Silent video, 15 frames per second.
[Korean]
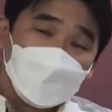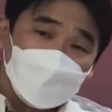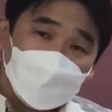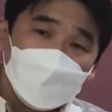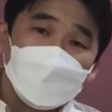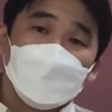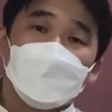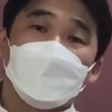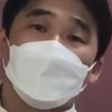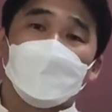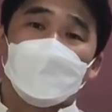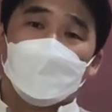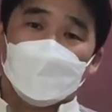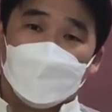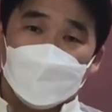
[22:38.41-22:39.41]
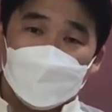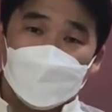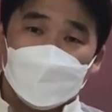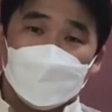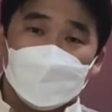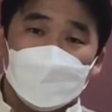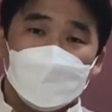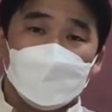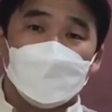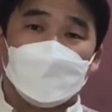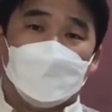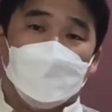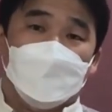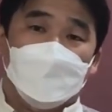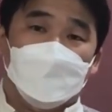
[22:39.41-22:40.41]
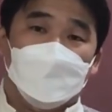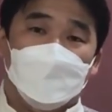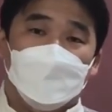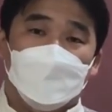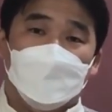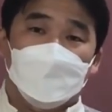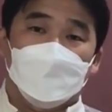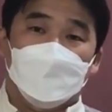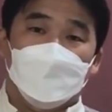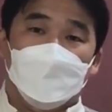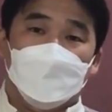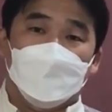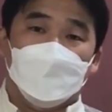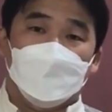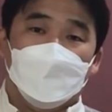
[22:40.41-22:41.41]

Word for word: 점진적으로 조금씩 조금씩 잘하죠. 네.